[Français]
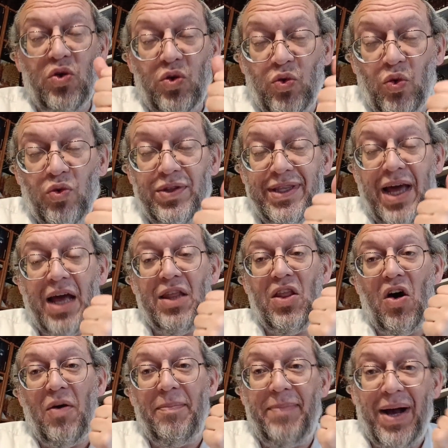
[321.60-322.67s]

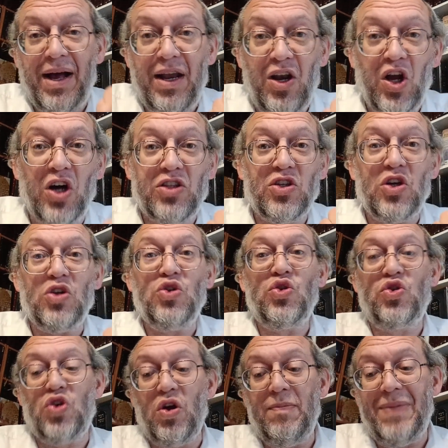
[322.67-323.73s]
condamnant pas l'autre,
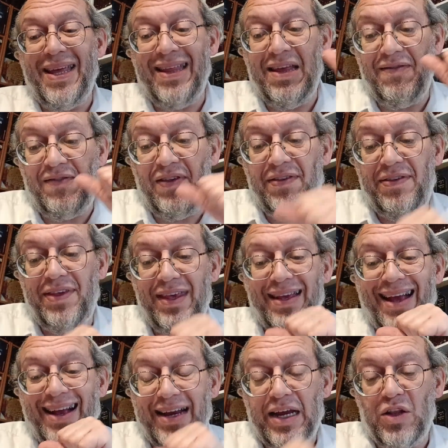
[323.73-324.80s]
je bénéficie
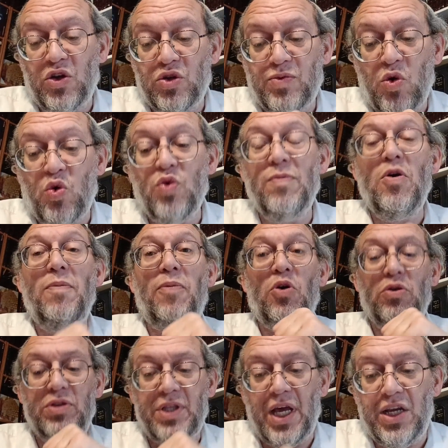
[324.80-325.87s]
qu'Akadosh Boku me
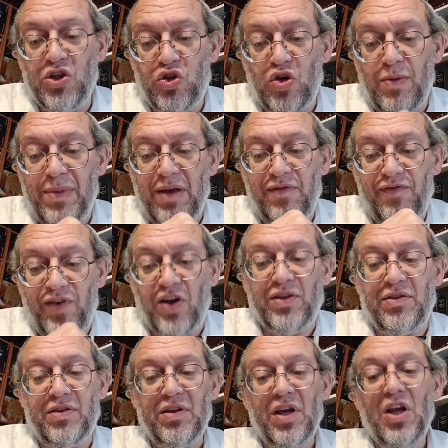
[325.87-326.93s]
protège de mes
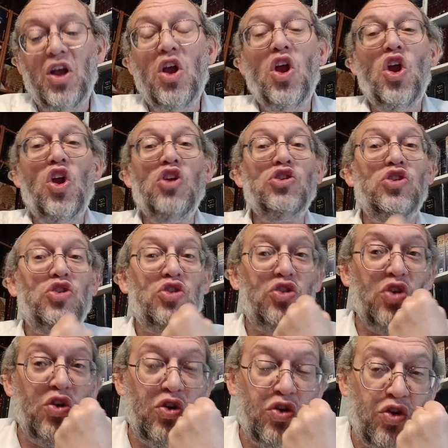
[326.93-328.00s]
fautes.
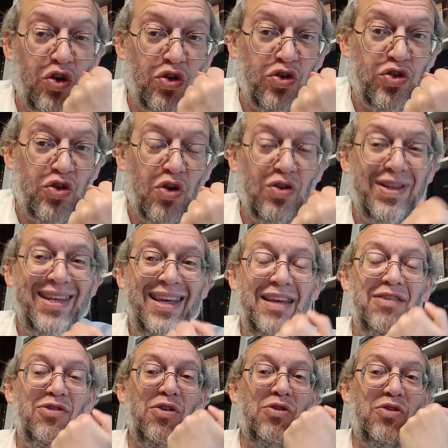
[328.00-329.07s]
Ce que je
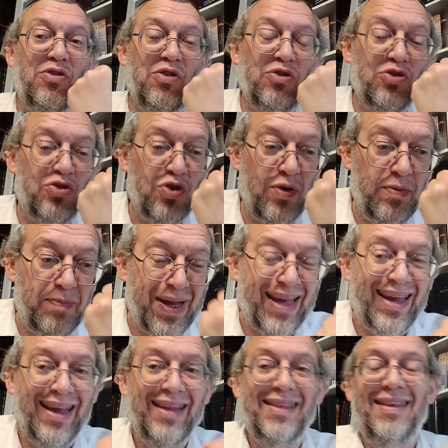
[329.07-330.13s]
dis, ce que je
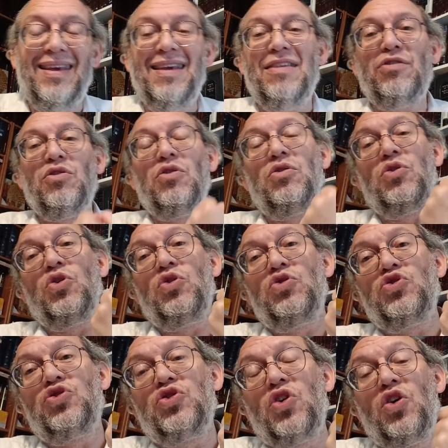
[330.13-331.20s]
prédis, ce
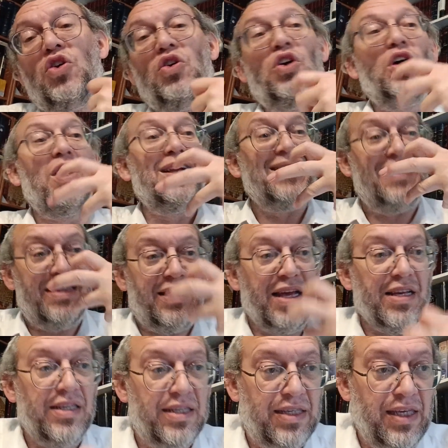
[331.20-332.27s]
que je
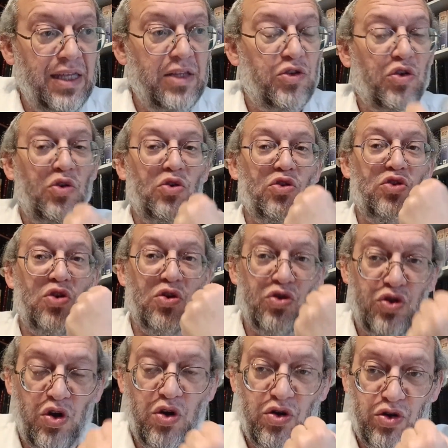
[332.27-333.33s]
décide, ce que je
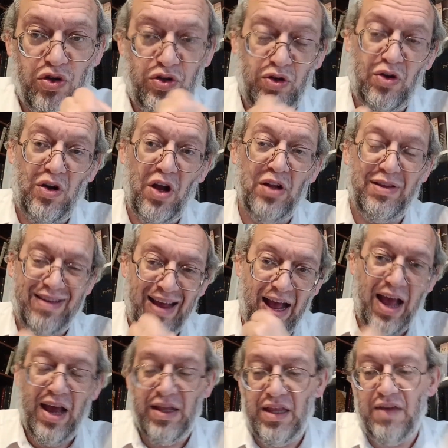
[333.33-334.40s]
juge sur l'autre,
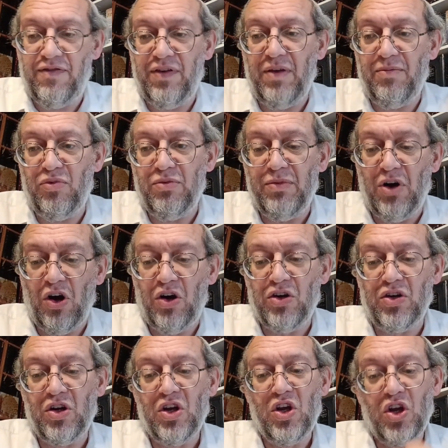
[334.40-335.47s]
un effet boomerang